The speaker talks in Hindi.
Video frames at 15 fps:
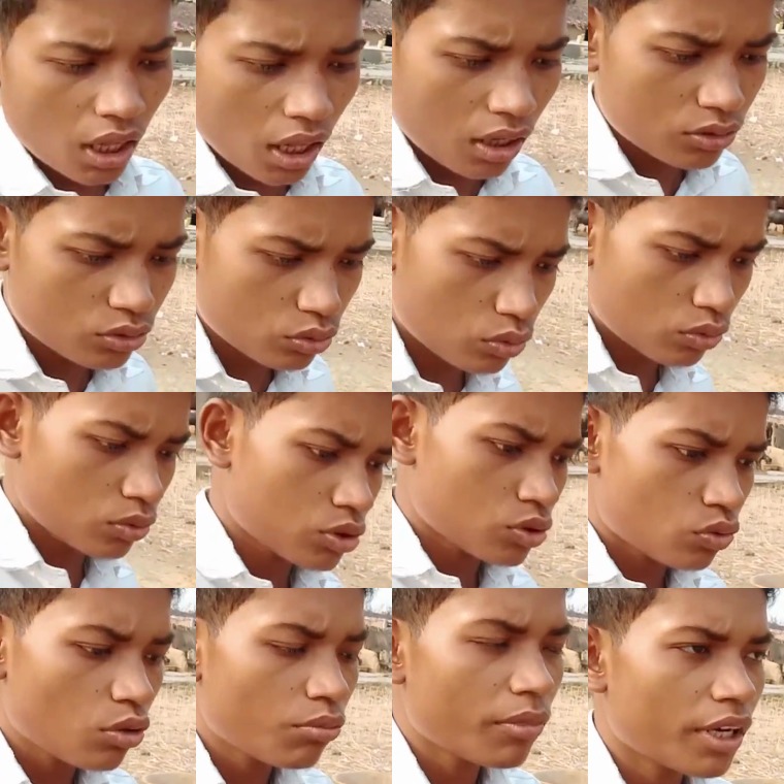था जो
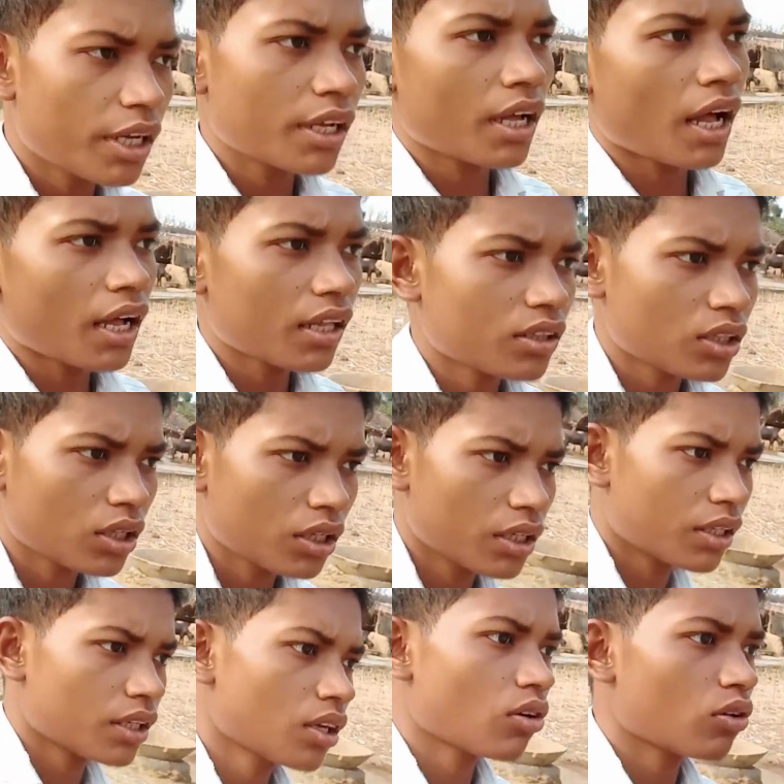स्कूल में लिखाए थे
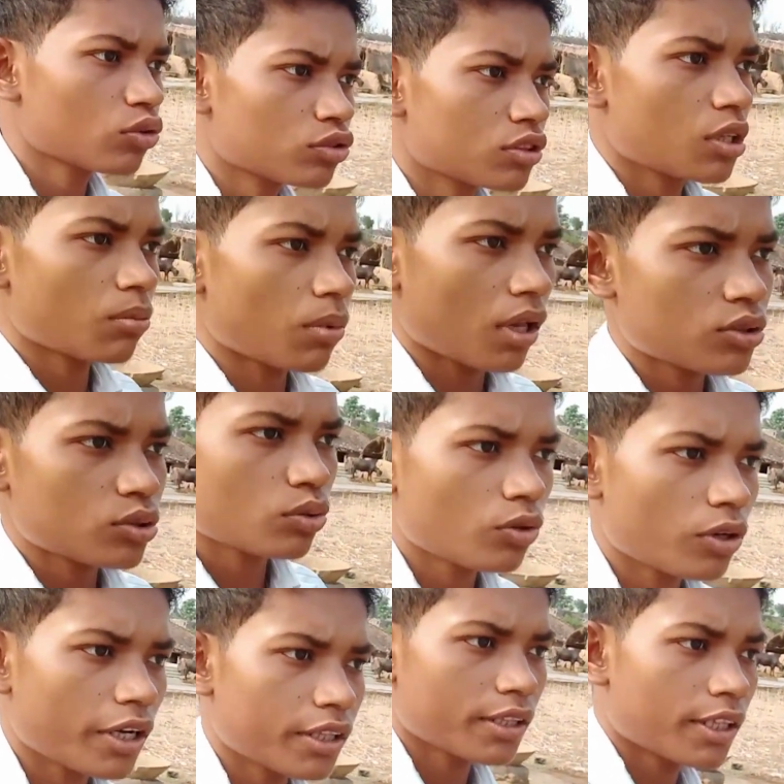लिखे और उसके बाद सो
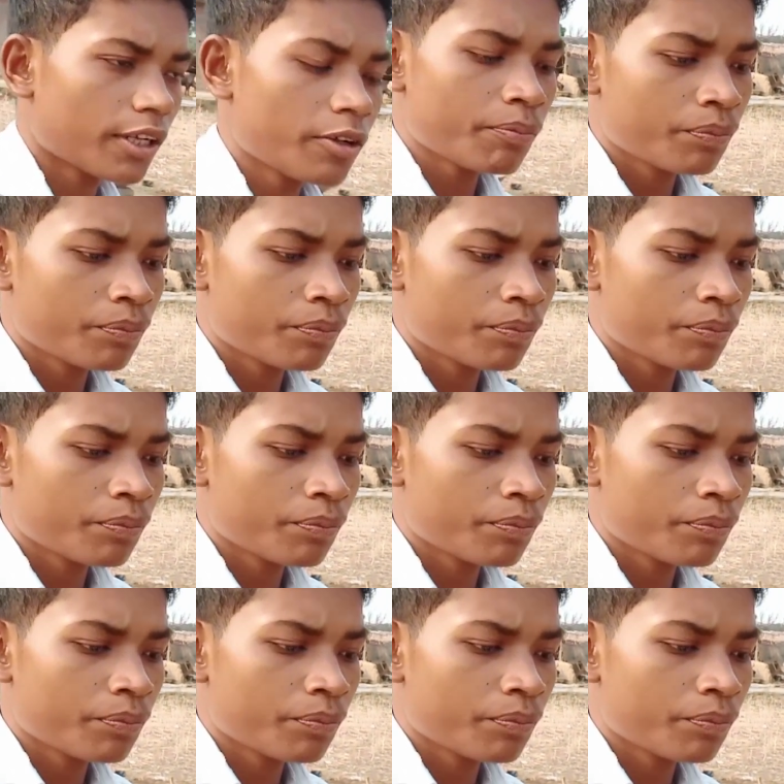गए थे